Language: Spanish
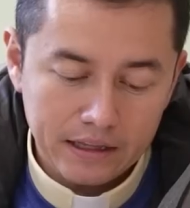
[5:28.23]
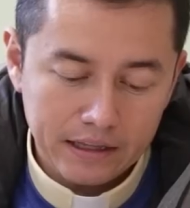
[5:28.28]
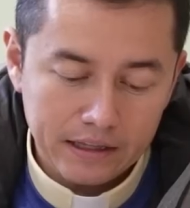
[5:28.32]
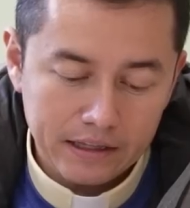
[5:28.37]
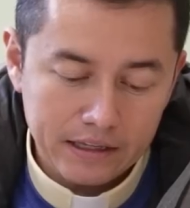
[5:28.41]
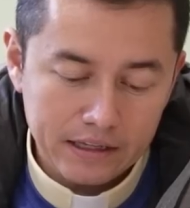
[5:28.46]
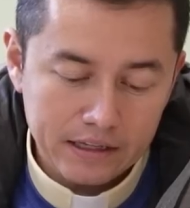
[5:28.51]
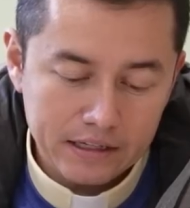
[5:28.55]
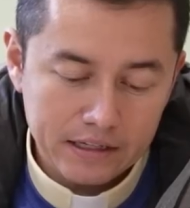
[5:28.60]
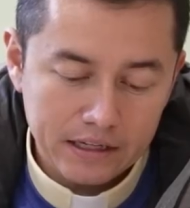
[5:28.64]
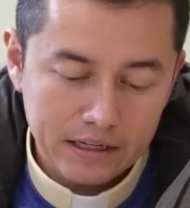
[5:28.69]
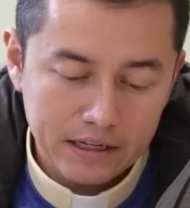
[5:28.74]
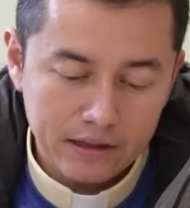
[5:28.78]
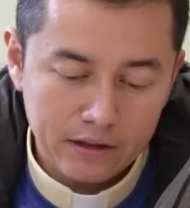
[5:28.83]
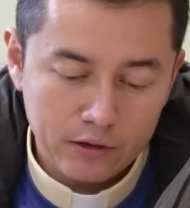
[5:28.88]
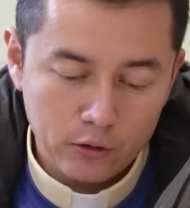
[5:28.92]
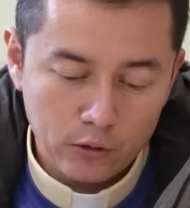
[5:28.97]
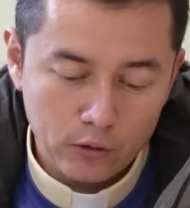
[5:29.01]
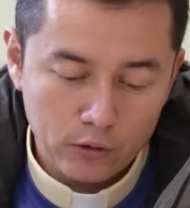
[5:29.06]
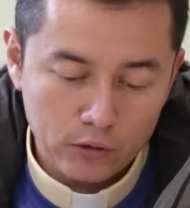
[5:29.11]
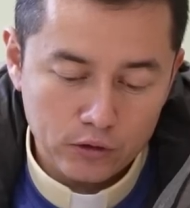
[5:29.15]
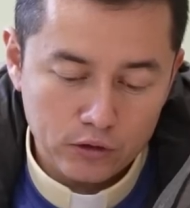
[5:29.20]
dicen
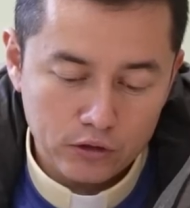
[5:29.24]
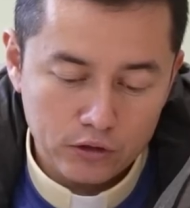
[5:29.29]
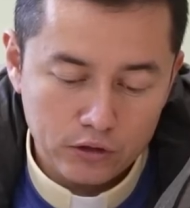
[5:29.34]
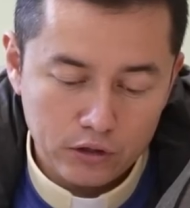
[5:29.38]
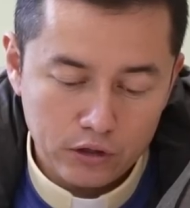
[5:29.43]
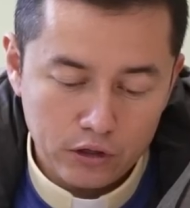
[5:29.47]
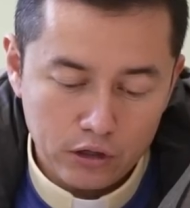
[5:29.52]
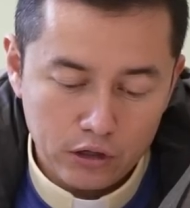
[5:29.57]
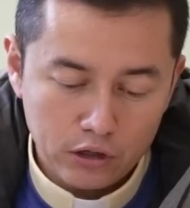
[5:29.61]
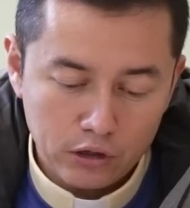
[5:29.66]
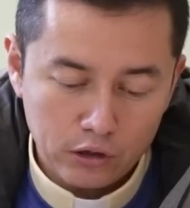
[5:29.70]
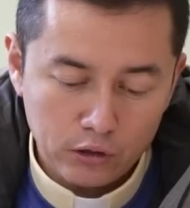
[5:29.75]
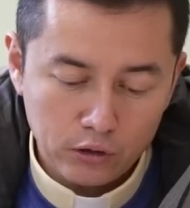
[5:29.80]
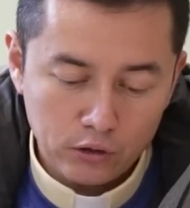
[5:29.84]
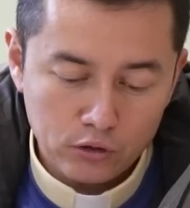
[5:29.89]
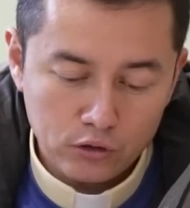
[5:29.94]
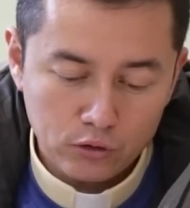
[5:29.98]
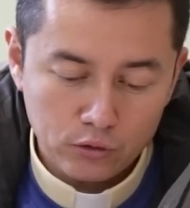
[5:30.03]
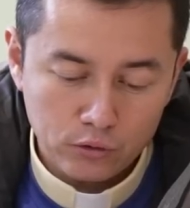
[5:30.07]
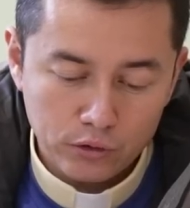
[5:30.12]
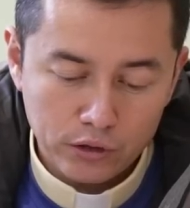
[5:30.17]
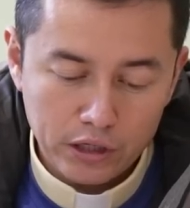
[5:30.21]
los,
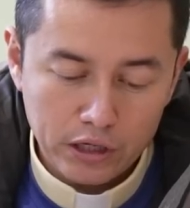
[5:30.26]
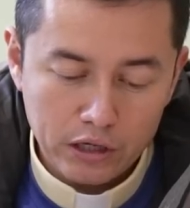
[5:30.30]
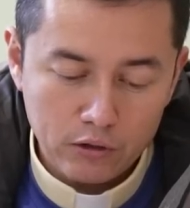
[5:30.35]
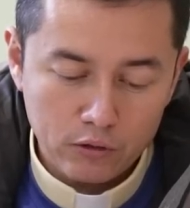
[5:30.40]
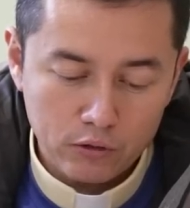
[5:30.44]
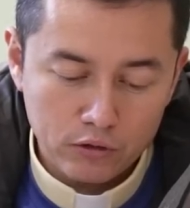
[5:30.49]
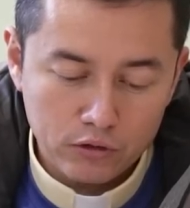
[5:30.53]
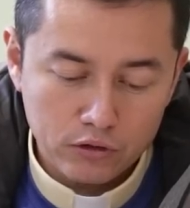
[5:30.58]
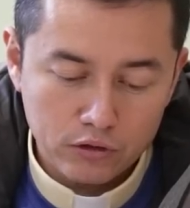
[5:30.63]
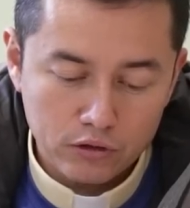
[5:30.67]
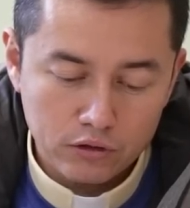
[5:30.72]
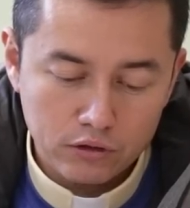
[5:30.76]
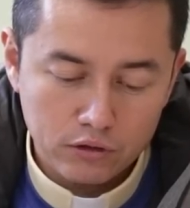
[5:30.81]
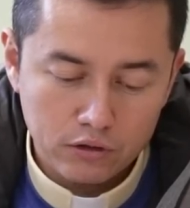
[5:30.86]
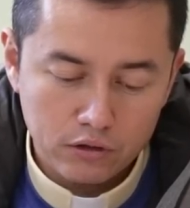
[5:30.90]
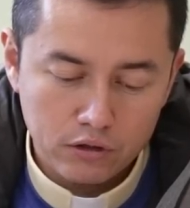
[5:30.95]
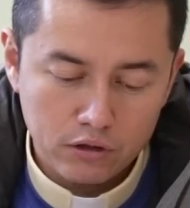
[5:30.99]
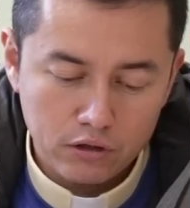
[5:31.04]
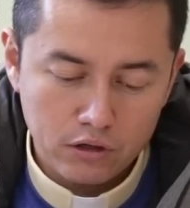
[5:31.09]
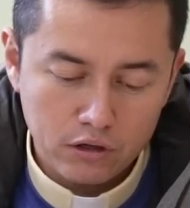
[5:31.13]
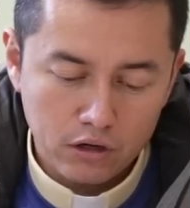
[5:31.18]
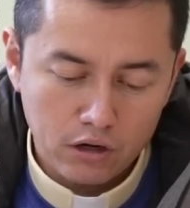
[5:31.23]
los judíos,
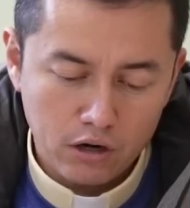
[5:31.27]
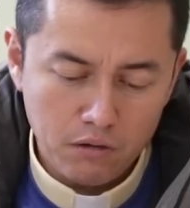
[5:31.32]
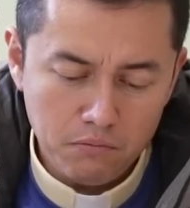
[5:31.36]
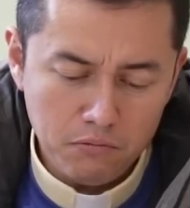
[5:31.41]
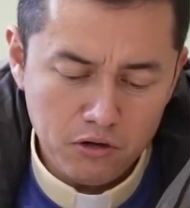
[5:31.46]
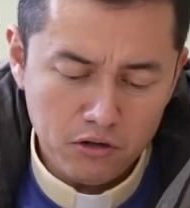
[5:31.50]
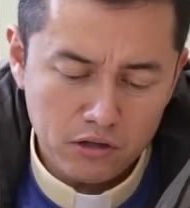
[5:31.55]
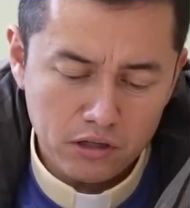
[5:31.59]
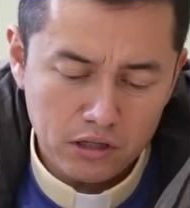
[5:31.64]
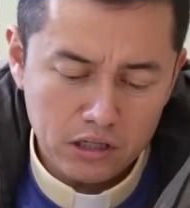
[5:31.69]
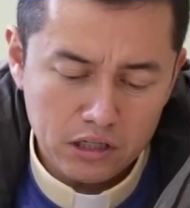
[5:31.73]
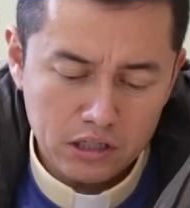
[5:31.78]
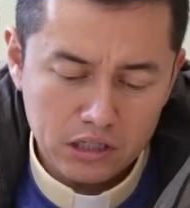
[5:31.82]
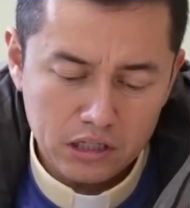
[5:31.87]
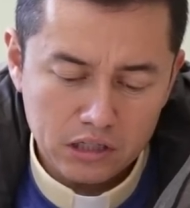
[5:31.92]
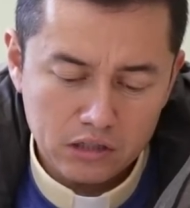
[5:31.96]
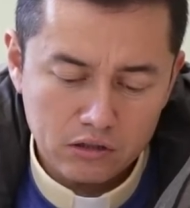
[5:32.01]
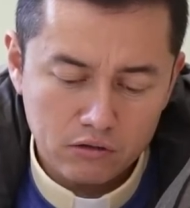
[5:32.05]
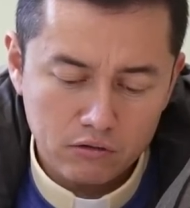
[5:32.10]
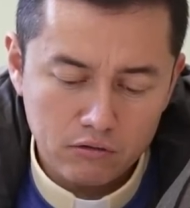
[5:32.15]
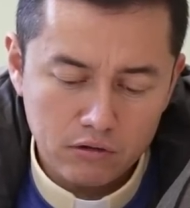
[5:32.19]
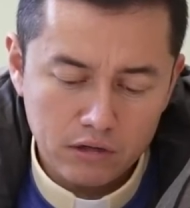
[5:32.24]
¿cómo
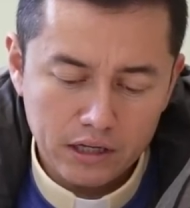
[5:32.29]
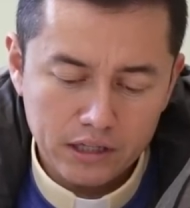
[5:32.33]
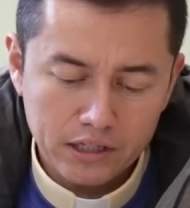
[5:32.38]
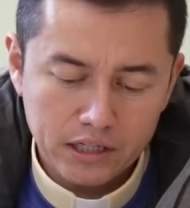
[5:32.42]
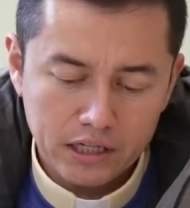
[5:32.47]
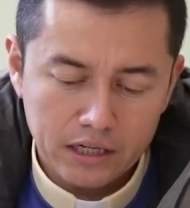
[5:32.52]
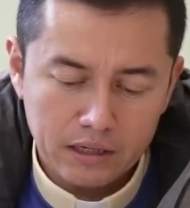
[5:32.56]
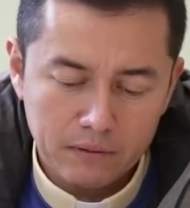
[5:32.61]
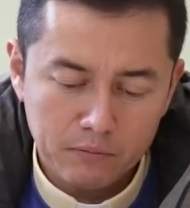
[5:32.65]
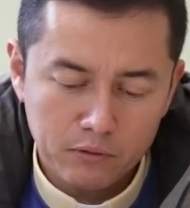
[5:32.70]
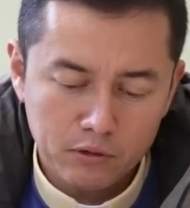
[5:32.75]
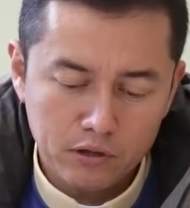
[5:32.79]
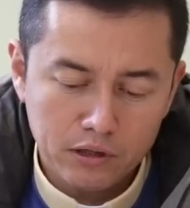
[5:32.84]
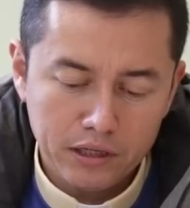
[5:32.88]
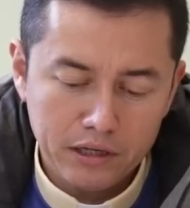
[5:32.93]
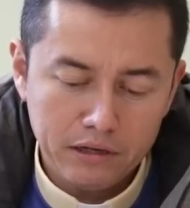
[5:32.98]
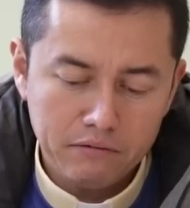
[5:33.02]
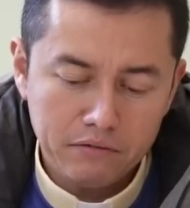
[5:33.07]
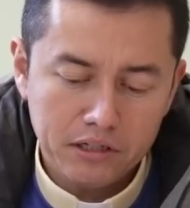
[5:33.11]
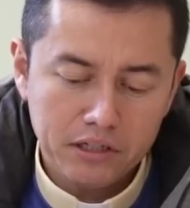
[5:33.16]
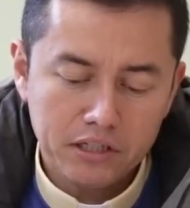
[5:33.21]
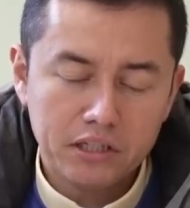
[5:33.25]
dices tú que seremos
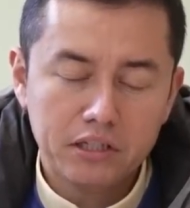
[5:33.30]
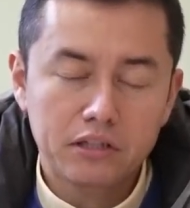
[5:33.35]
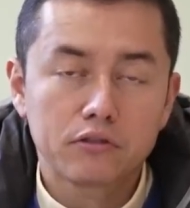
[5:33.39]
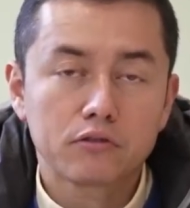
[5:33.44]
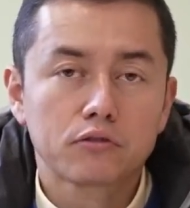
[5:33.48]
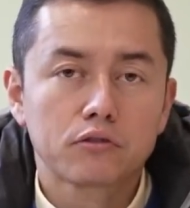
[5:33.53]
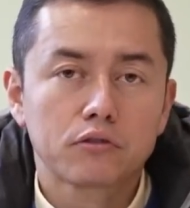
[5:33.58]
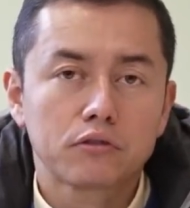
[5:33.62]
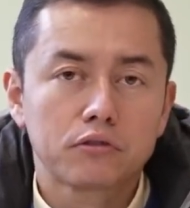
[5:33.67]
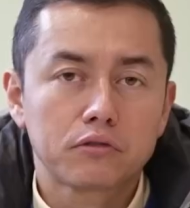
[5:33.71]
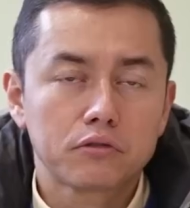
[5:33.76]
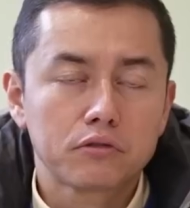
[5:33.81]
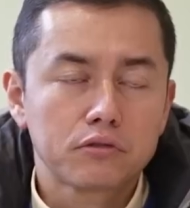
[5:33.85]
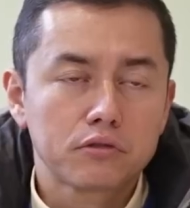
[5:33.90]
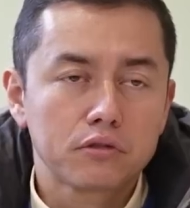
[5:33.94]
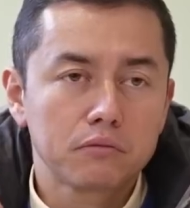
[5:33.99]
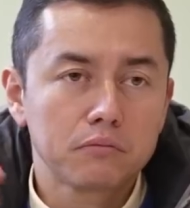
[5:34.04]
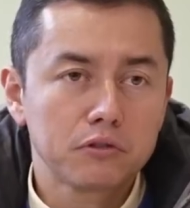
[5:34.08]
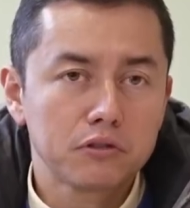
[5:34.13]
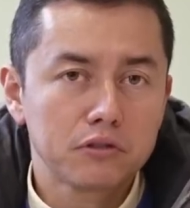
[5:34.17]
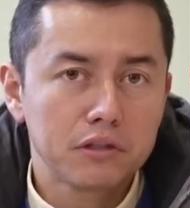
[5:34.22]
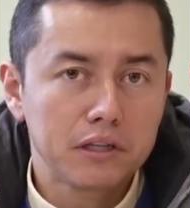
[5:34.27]
libres si nosotros
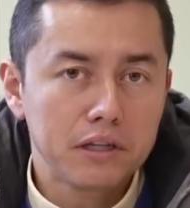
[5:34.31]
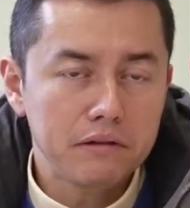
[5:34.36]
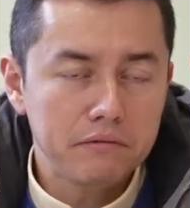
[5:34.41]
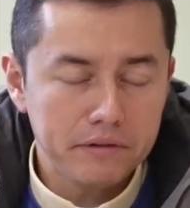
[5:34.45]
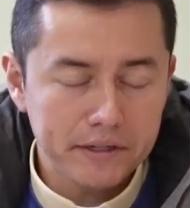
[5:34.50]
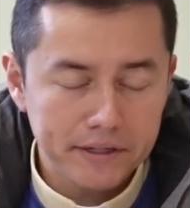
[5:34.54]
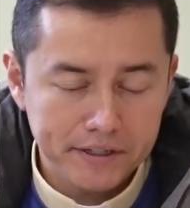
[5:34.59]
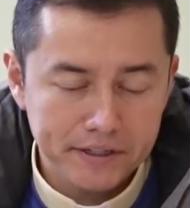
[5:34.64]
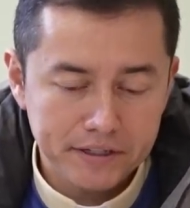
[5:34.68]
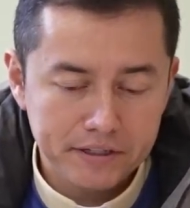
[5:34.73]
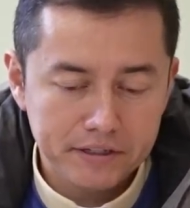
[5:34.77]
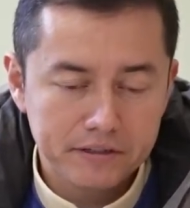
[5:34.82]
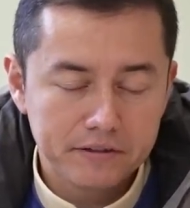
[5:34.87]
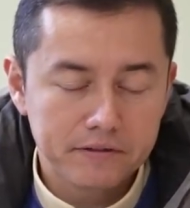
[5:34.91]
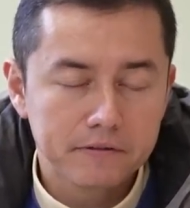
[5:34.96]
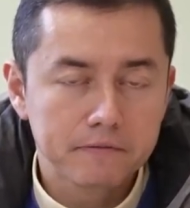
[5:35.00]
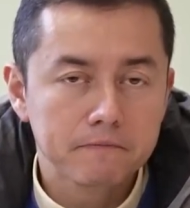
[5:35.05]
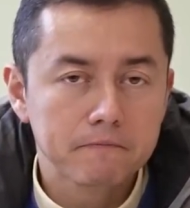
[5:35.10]
somos libres?